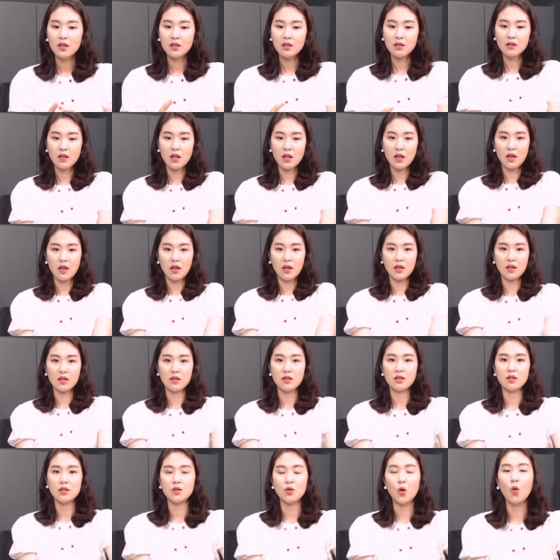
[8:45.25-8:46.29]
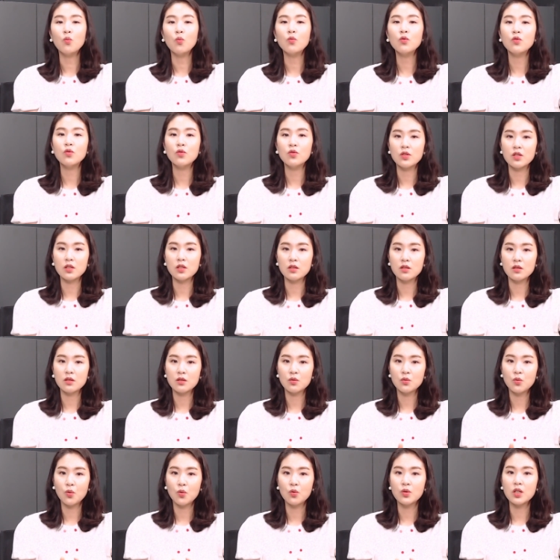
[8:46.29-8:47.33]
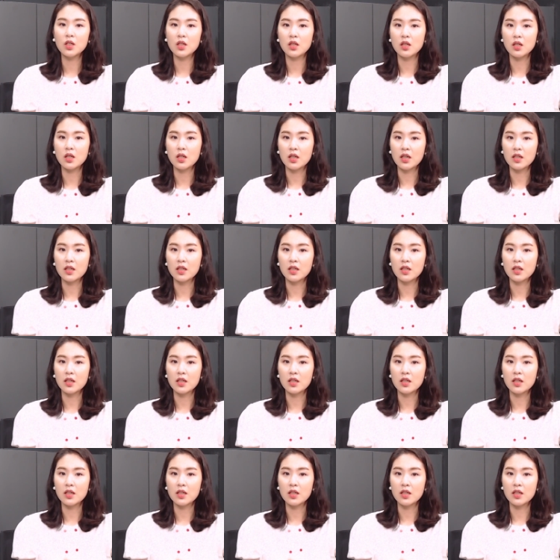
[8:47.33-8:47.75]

근데 이제 너무 이제 돈이